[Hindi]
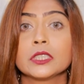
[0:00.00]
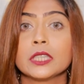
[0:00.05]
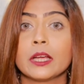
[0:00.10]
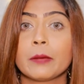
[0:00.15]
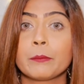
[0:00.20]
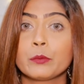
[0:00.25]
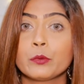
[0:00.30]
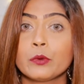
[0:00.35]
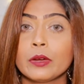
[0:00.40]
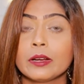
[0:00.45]

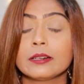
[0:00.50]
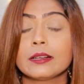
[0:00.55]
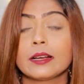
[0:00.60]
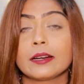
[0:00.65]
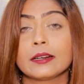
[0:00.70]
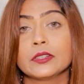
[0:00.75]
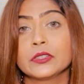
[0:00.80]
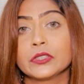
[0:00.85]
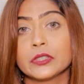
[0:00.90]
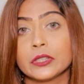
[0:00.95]
शैम्पू एंड
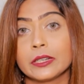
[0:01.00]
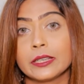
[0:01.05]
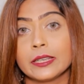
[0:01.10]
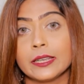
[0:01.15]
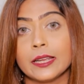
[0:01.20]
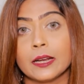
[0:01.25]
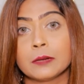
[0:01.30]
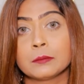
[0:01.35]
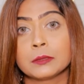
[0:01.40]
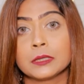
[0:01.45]
कंडीशनर
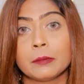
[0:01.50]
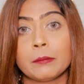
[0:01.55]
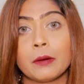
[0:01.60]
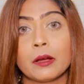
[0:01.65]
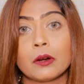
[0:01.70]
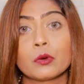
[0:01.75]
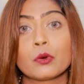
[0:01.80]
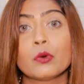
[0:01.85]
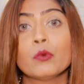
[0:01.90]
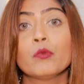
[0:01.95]
की हेल्प से
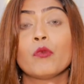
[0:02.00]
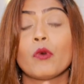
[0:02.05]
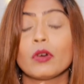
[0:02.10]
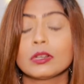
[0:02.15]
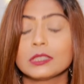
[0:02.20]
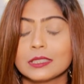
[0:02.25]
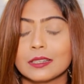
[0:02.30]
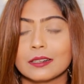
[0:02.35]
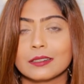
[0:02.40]
बालों को वॉश